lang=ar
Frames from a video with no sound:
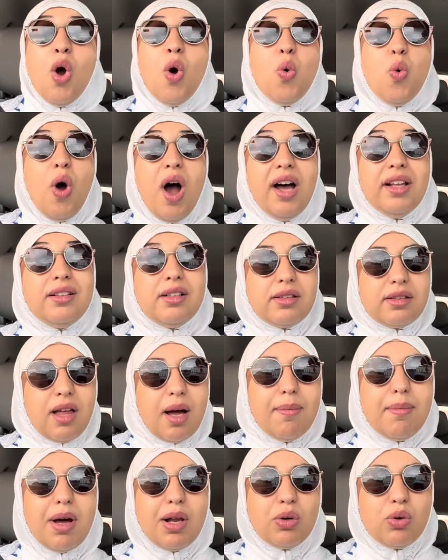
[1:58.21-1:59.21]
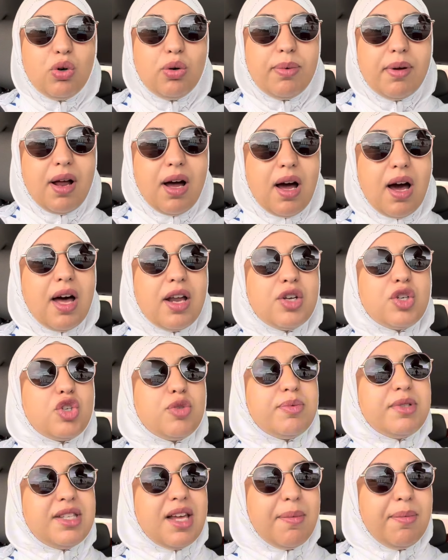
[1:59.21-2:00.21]
وعاد الطامه الكبرى خرج
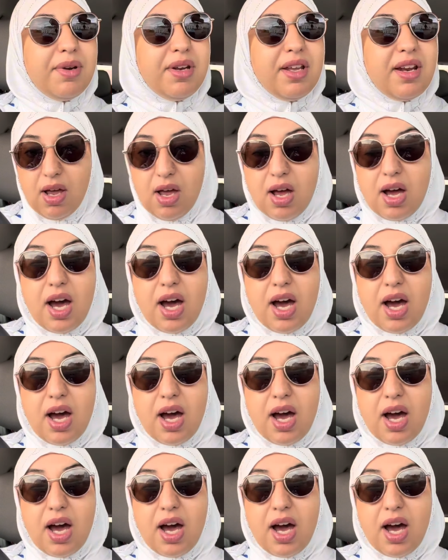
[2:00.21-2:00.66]
بالتبرير